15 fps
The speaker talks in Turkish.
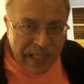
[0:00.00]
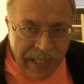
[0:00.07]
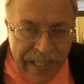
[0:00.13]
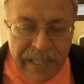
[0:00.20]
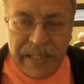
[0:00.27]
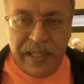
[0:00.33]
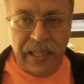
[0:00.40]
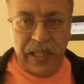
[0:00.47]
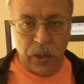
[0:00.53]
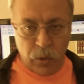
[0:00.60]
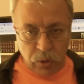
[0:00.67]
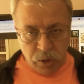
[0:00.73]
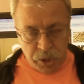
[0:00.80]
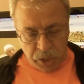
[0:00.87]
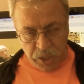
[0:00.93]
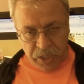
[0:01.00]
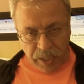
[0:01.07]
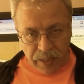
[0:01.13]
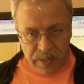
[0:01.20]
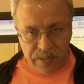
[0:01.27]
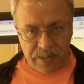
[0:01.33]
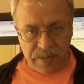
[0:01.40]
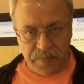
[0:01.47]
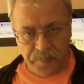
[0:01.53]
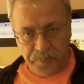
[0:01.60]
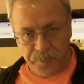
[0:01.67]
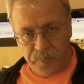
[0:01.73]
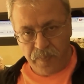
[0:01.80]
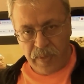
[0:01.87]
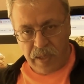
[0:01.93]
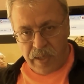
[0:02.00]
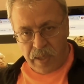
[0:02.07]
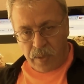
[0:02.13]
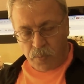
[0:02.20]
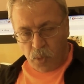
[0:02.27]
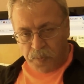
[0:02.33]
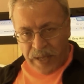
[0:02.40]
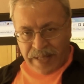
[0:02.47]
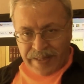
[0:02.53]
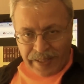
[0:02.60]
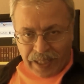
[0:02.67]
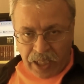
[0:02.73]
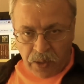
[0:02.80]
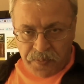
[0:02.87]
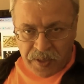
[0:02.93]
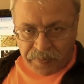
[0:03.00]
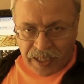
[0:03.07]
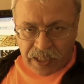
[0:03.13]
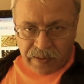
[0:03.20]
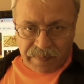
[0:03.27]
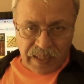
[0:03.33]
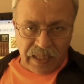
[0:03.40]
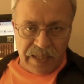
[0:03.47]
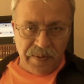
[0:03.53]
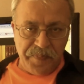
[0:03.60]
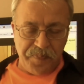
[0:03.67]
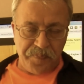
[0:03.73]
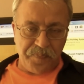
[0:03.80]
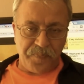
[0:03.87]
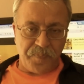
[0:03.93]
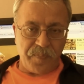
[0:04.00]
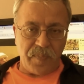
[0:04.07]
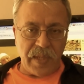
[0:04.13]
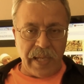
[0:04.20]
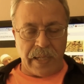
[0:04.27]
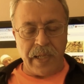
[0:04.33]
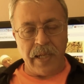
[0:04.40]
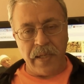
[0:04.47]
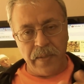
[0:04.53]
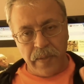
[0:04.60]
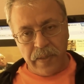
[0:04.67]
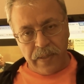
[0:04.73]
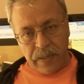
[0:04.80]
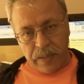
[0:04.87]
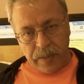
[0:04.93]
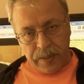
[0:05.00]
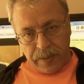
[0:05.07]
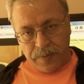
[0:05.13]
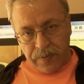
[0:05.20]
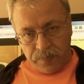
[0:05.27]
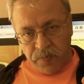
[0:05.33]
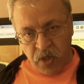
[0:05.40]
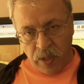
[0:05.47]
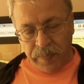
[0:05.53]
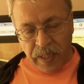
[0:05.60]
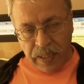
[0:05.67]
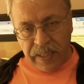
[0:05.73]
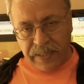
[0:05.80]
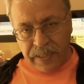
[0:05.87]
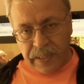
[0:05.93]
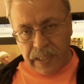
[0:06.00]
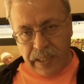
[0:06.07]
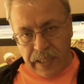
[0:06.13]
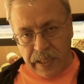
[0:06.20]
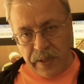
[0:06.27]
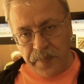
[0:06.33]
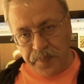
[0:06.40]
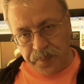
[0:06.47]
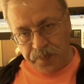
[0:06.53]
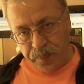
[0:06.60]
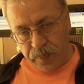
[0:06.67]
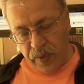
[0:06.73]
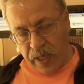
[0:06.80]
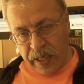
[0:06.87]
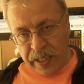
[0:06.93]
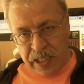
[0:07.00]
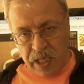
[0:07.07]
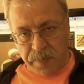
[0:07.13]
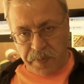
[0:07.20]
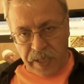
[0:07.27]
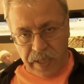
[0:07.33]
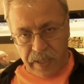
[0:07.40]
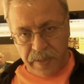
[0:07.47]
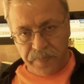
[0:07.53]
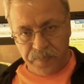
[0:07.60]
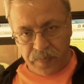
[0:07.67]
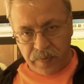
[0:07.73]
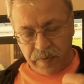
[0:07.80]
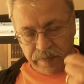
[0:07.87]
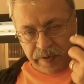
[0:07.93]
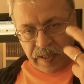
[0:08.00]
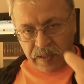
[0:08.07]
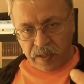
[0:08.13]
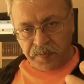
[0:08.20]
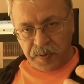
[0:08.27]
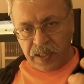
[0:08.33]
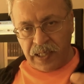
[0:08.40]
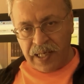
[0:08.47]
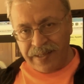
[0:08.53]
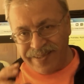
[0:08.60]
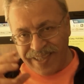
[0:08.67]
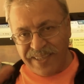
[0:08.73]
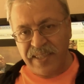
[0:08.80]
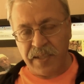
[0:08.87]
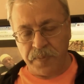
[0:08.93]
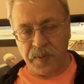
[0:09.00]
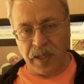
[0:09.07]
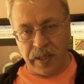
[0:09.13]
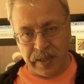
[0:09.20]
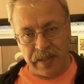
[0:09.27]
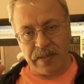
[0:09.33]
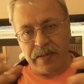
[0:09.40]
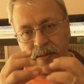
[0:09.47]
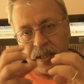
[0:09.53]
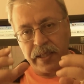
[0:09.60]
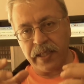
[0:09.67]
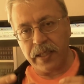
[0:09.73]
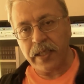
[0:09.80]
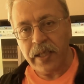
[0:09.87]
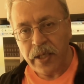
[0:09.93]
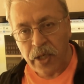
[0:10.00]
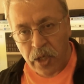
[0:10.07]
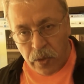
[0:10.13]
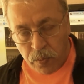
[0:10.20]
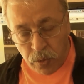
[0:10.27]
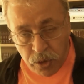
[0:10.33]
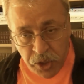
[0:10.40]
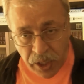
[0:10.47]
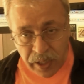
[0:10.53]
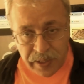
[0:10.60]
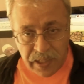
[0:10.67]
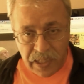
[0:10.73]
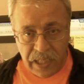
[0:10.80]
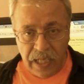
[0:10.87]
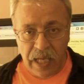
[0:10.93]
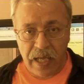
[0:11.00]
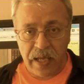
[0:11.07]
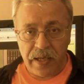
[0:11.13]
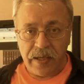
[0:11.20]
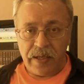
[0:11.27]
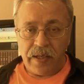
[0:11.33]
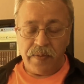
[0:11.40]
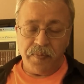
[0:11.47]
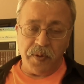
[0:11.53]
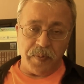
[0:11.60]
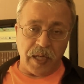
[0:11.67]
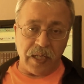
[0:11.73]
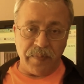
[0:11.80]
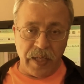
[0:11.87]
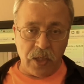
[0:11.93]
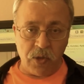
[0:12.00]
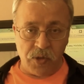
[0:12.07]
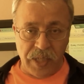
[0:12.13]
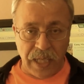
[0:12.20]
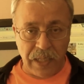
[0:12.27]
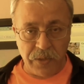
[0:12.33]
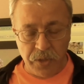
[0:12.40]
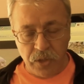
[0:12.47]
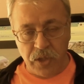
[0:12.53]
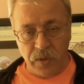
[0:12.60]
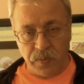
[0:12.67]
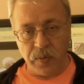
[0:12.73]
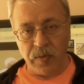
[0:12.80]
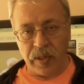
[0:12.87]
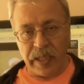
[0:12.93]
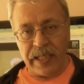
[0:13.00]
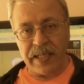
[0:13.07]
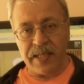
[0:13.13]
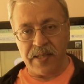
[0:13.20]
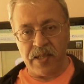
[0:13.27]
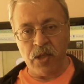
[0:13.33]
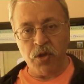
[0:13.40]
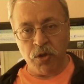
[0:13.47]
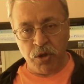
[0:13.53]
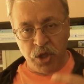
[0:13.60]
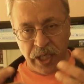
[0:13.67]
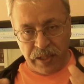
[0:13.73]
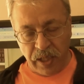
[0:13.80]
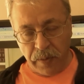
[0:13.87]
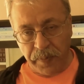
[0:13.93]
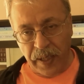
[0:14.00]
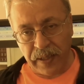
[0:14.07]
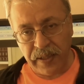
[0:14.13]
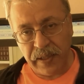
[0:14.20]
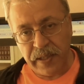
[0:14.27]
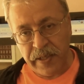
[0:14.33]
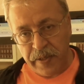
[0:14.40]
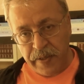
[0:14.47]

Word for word: ile ilgili konuşacağız. Bu beddua bir bakma yani cemaat ile AKP, FETİP ile TETİP arasındaki mücadele bir bakma güzel. Çünkü bunlar ikisi güce tapan